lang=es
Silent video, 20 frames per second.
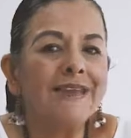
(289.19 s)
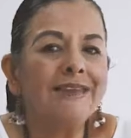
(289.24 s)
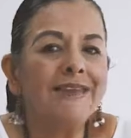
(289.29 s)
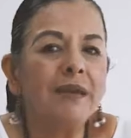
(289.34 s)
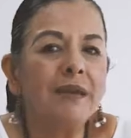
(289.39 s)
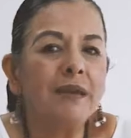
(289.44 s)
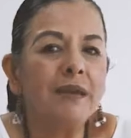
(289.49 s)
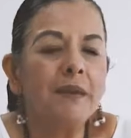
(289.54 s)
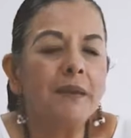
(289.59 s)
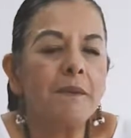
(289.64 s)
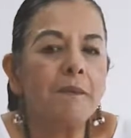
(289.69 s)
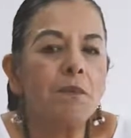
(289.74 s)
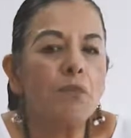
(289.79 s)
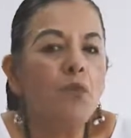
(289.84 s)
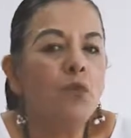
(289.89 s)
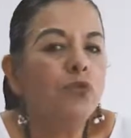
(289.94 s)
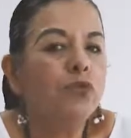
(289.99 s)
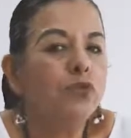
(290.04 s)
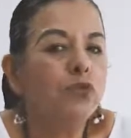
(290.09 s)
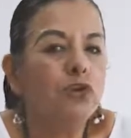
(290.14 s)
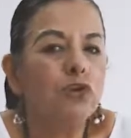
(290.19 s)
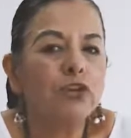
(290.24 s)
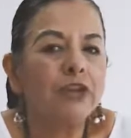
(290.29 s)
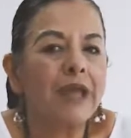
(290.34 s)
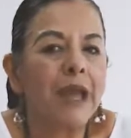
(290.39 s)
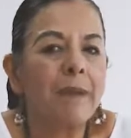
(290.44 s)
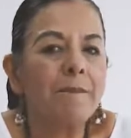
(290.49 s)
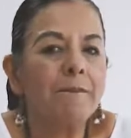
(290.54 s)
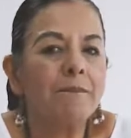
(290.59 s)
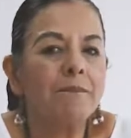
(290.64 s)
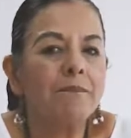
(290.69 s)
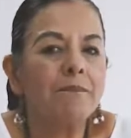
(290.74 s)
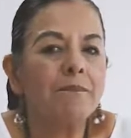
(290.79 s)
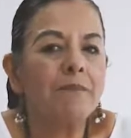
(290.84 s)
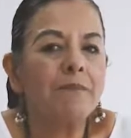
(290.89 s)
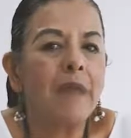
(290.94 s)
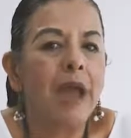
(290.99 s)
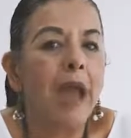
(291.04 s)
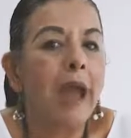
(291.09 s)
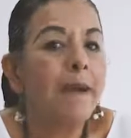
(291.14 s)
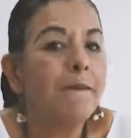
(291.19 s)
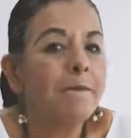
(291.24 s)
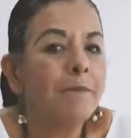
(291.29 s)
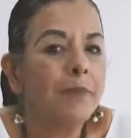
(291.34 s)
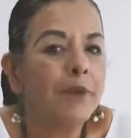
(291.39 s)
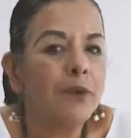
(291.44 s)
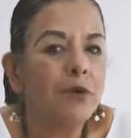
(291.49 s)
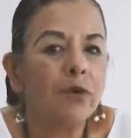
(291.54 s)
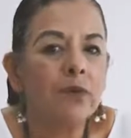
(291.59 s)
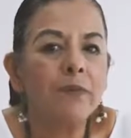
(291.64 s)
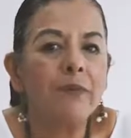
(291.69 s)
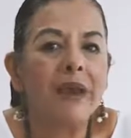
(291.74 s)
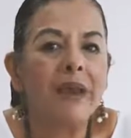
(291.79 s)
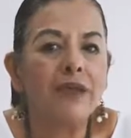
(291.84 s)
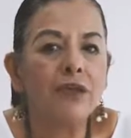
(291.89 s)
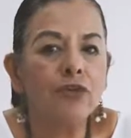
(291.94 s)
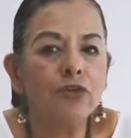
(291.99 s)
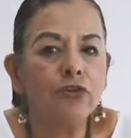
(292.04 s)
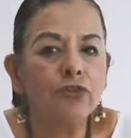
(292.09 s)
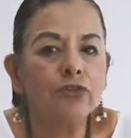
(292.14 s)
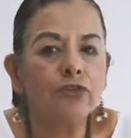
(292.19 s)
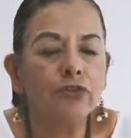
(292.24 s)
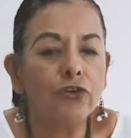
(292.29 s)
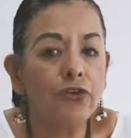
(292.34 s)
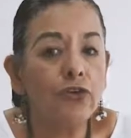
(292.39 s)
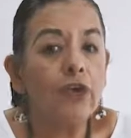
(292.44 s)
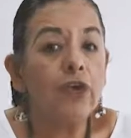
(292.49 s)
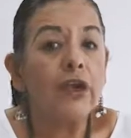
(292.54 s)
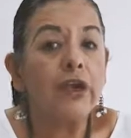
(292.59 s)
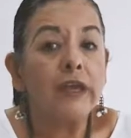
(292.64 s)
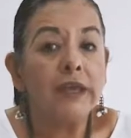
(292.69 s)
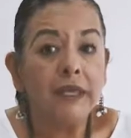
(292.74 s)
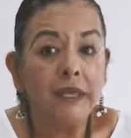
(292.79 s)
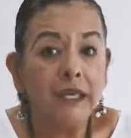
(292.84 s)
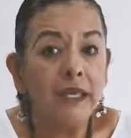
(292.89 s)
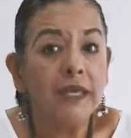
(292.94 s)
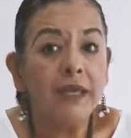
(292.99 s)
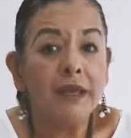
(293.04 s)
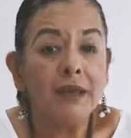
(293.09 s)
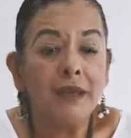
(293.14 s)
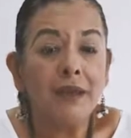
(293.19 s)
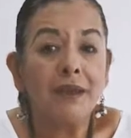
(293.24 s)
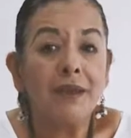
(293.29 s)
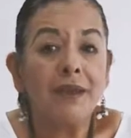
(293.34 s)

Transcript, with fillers: ese mundo tan amplio y valioso y